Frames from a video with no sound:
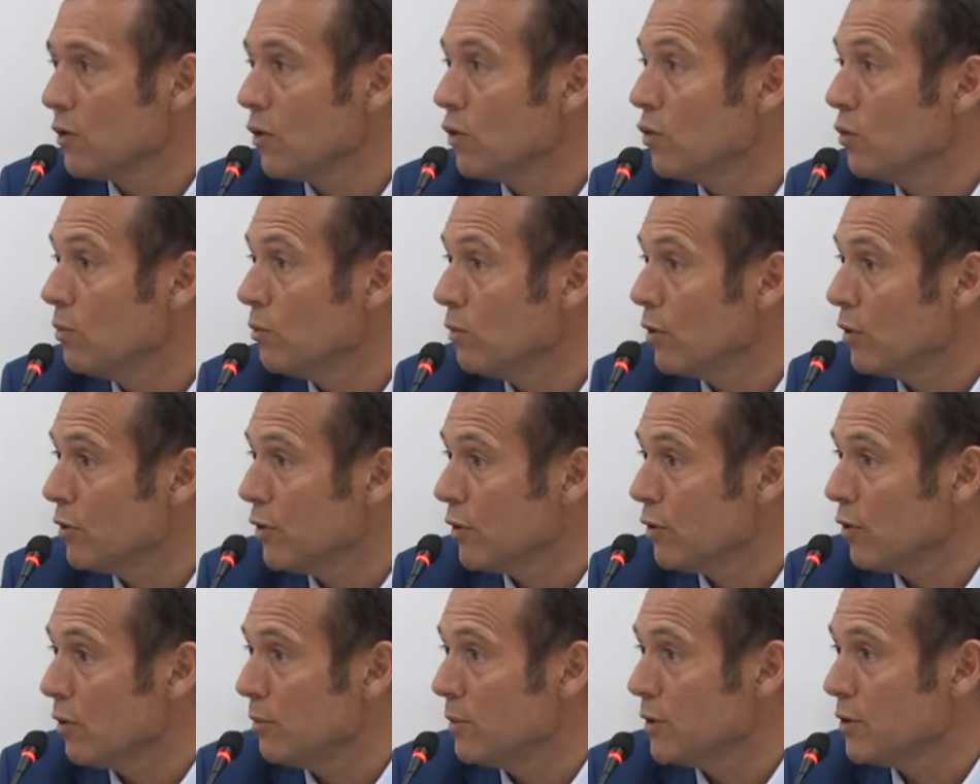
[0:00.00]
con un
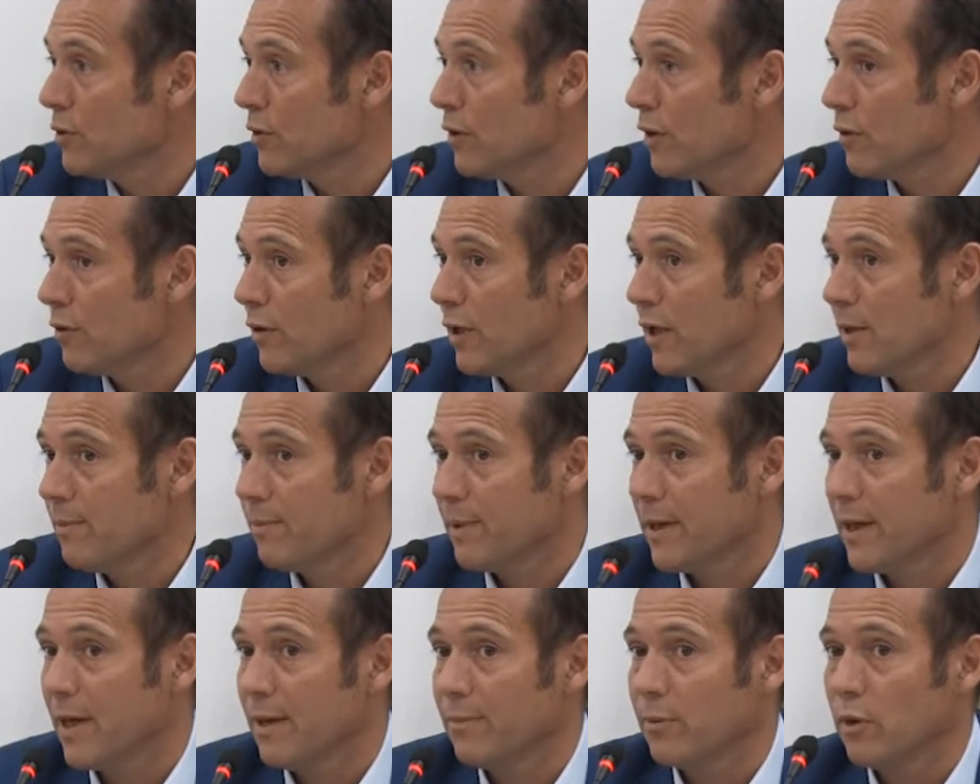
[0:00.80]
bono de 2 millones de dólares
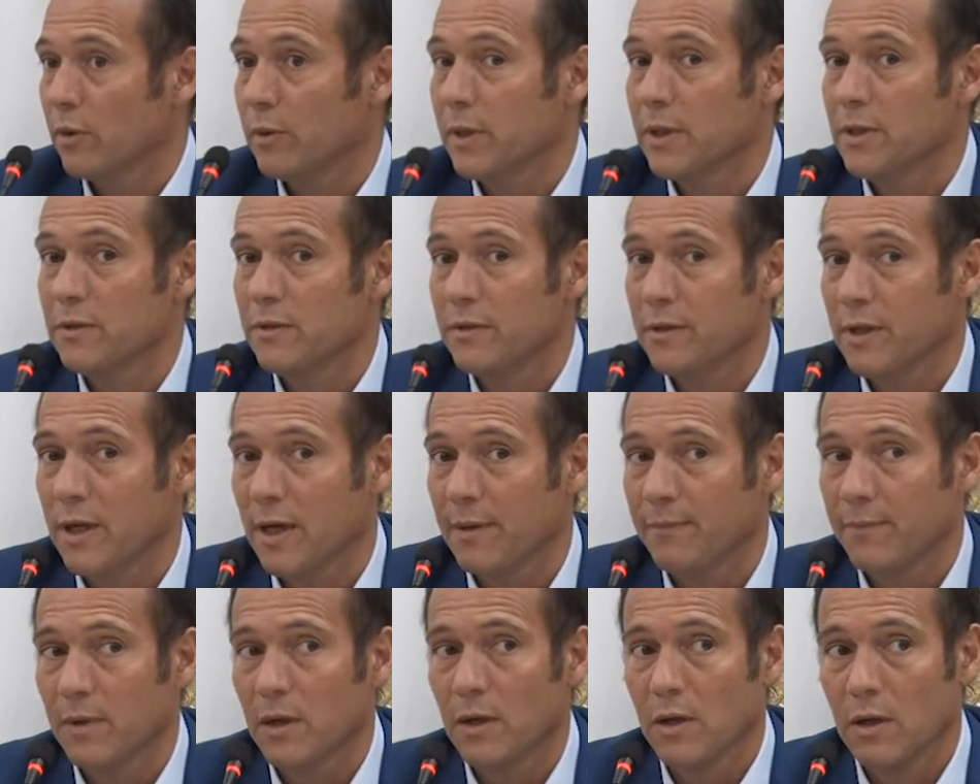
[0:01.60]
para la
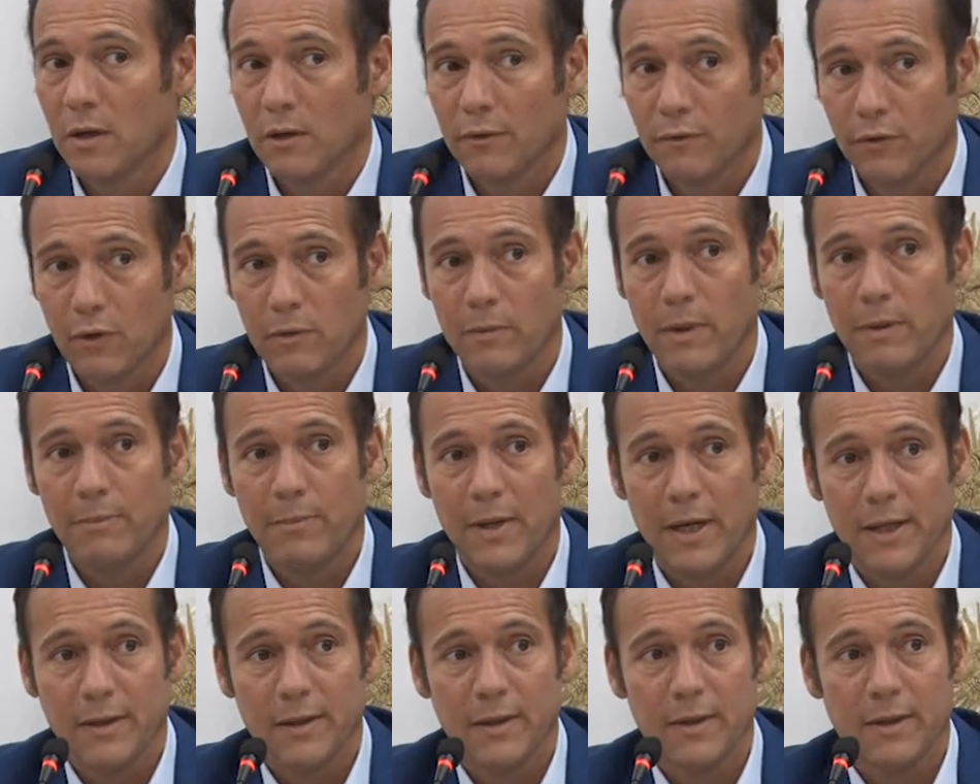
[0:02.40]
provincia. Forma
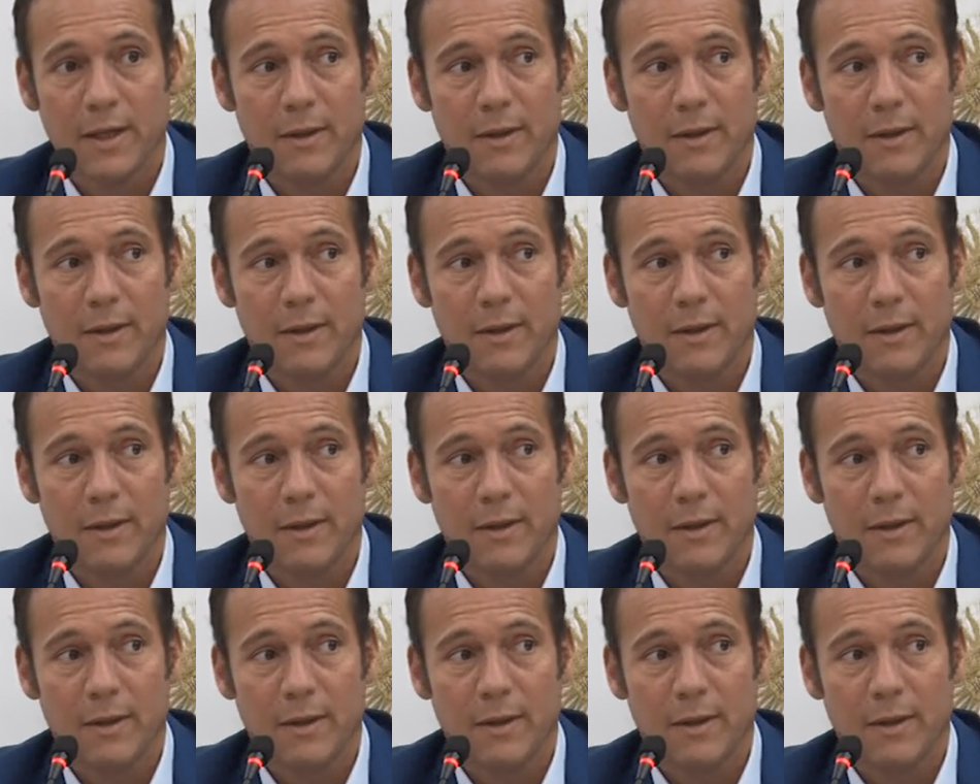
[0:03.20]
parte